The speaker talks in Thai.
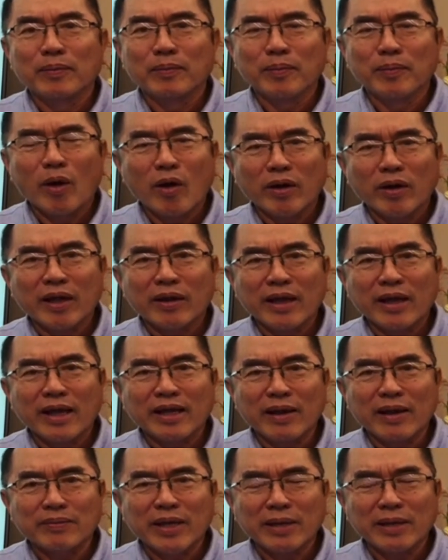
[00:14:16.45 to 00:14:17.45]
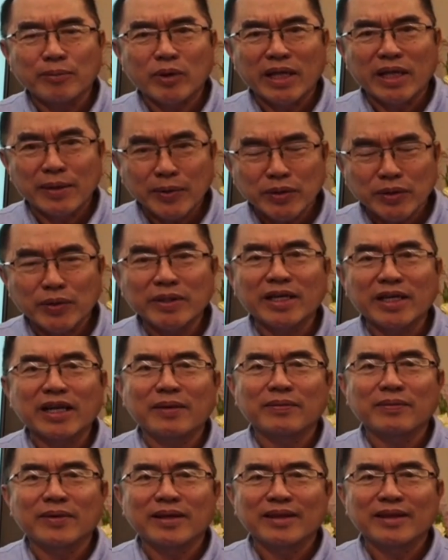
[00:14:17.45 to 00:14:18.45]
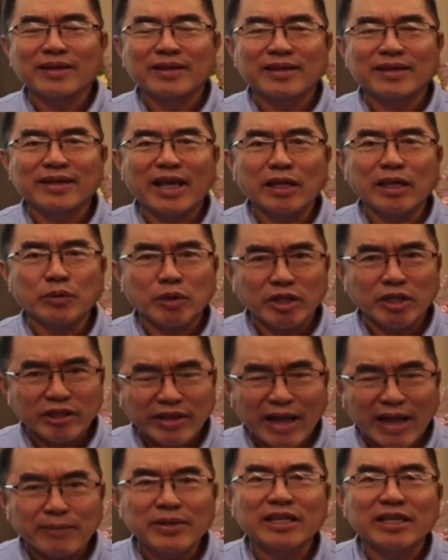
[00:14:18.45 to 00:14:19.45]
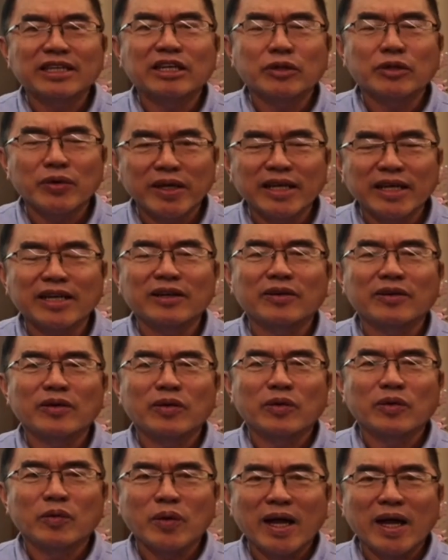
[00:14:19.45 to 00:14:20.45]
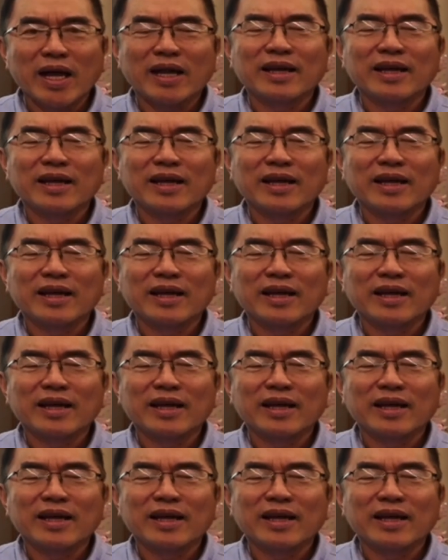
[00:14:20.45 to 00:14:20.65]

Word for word: บอกให้กับท่านพลเอกประยุทธ์นะครับ ท่านควรจะทราบเรื่องนี้ด้วยฮะว่า